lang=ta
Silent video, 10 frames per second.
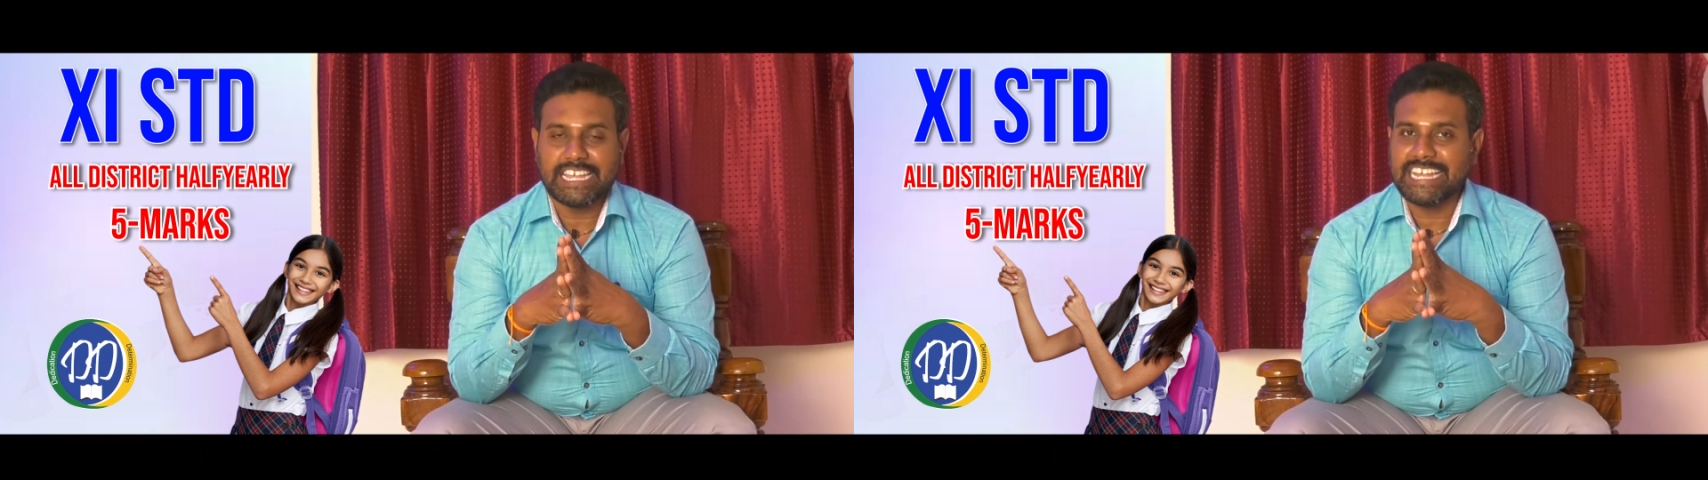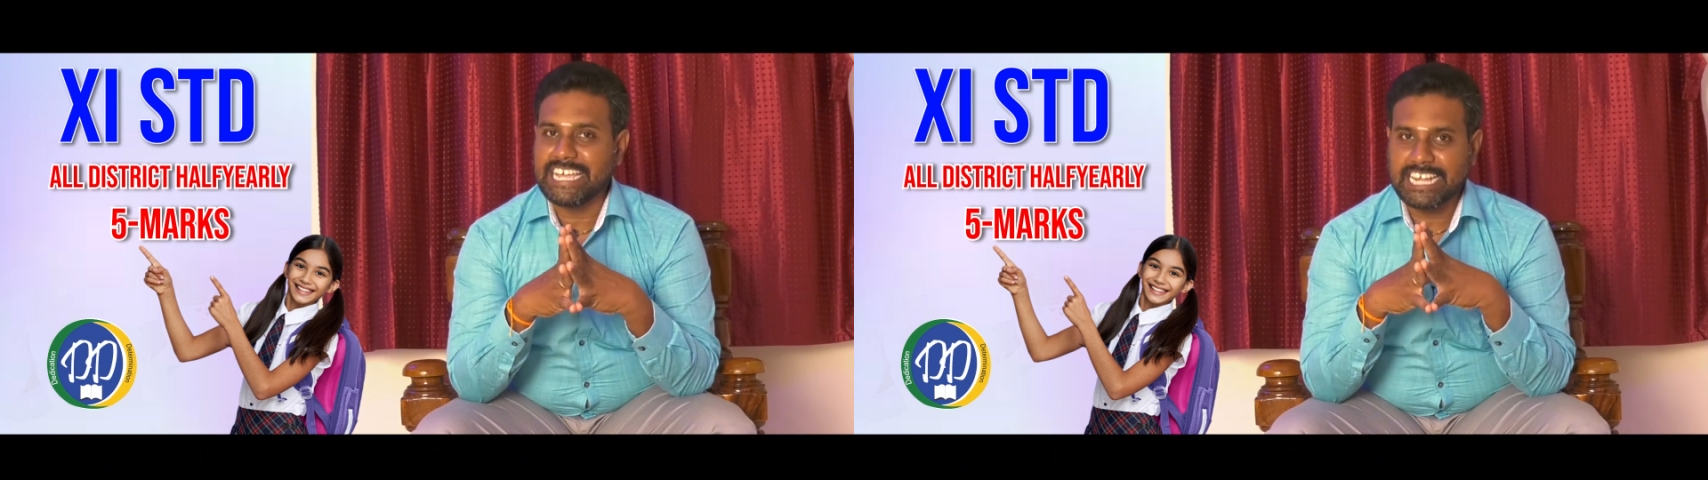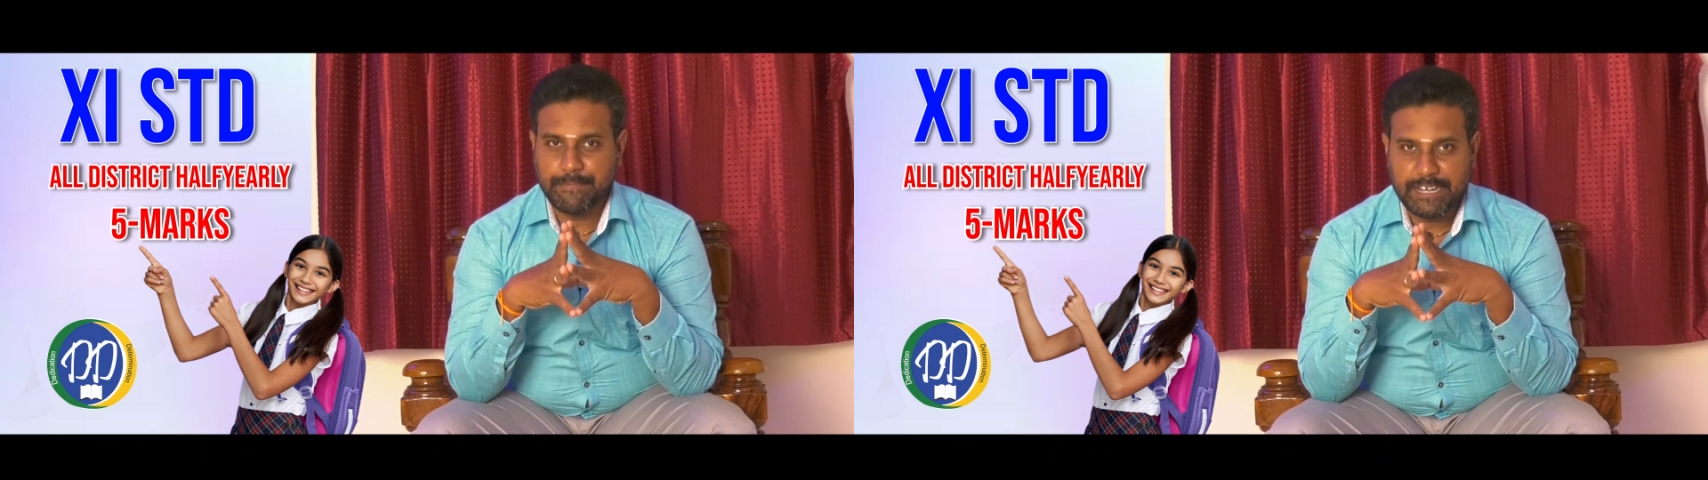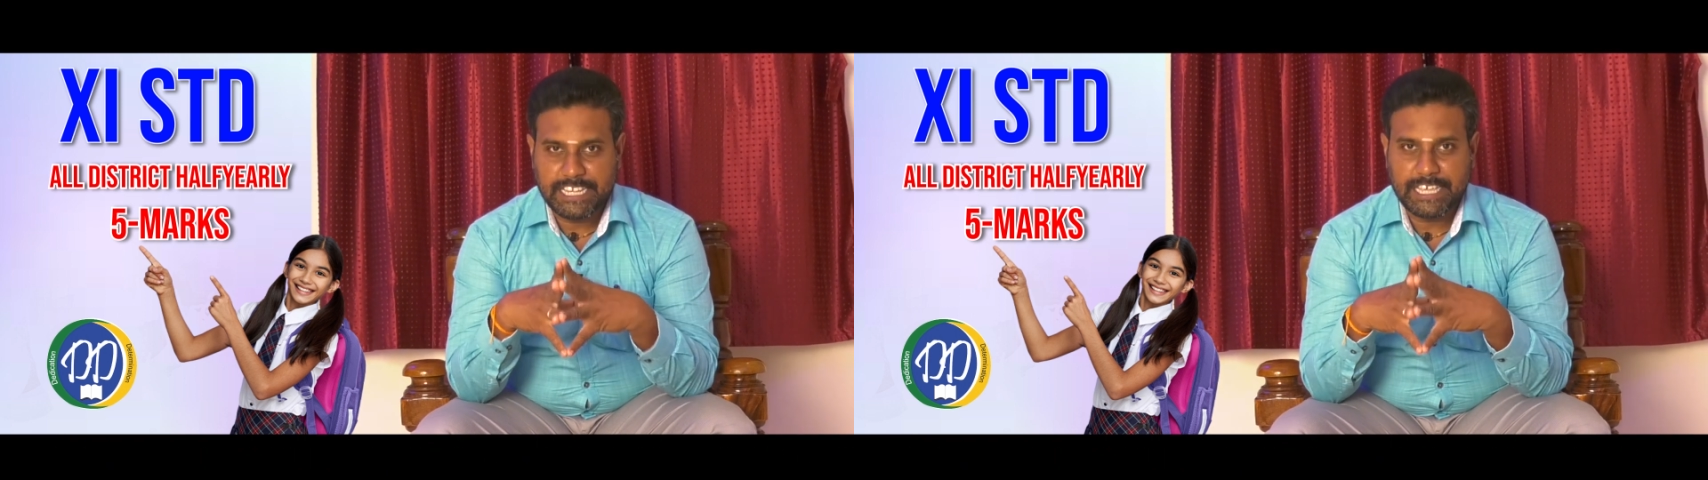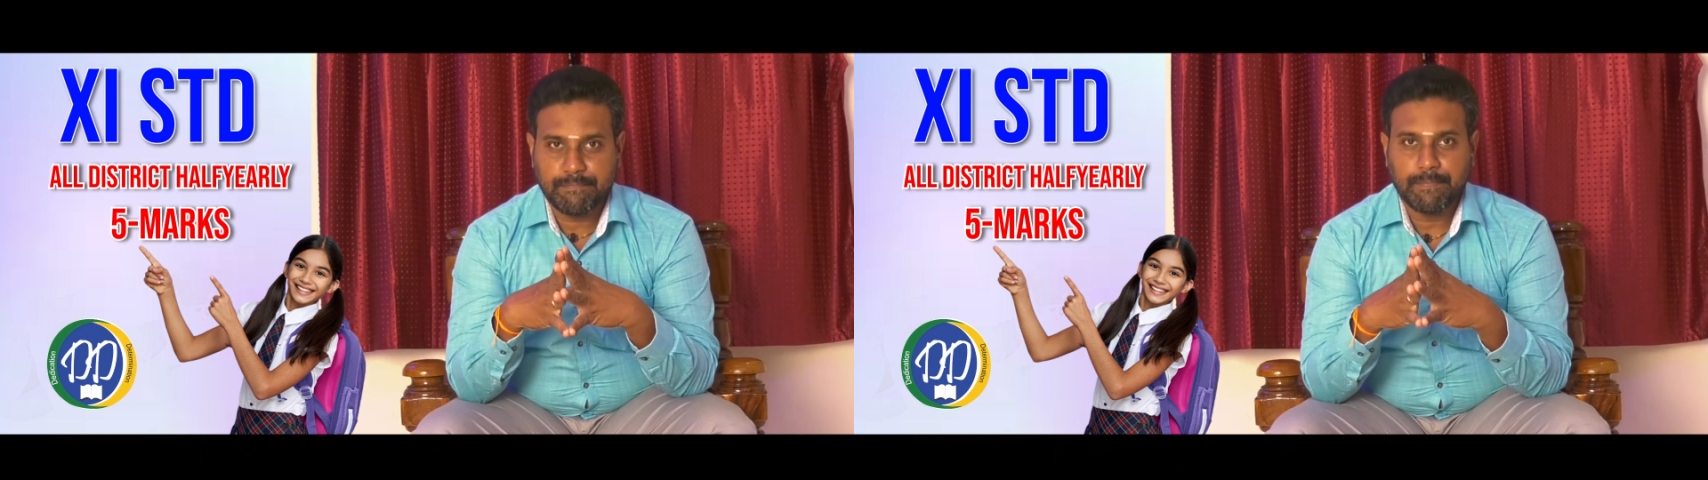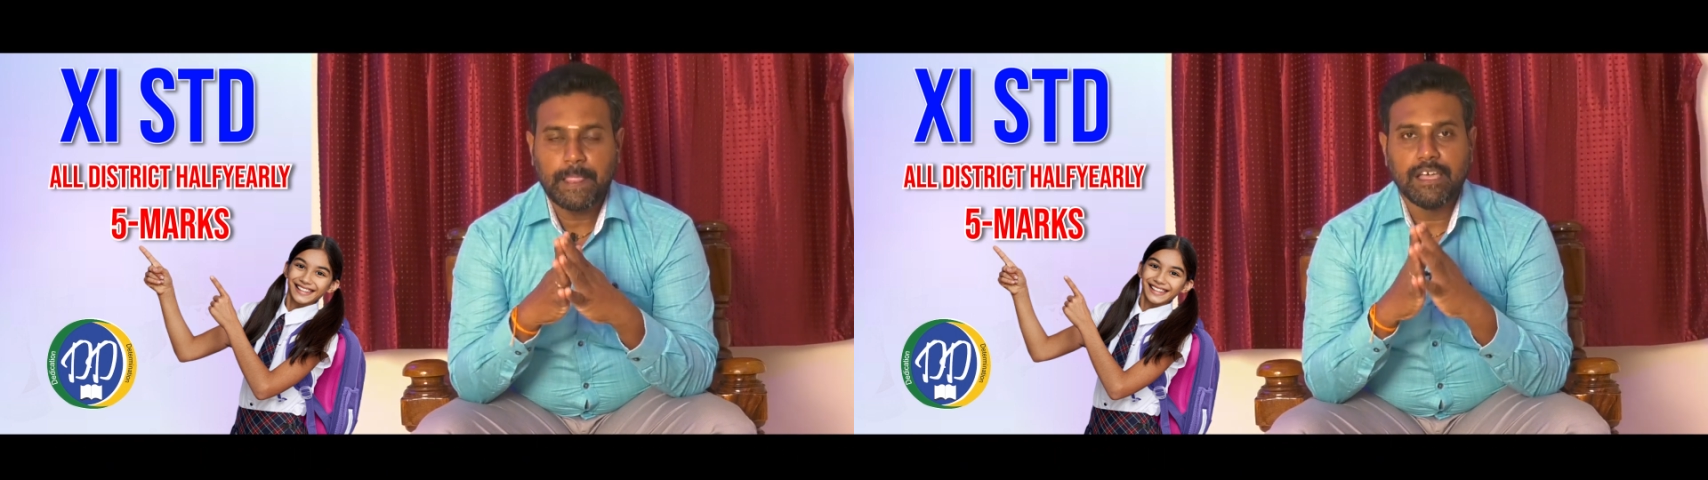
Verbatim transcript: டிடி அகாடமி டீம்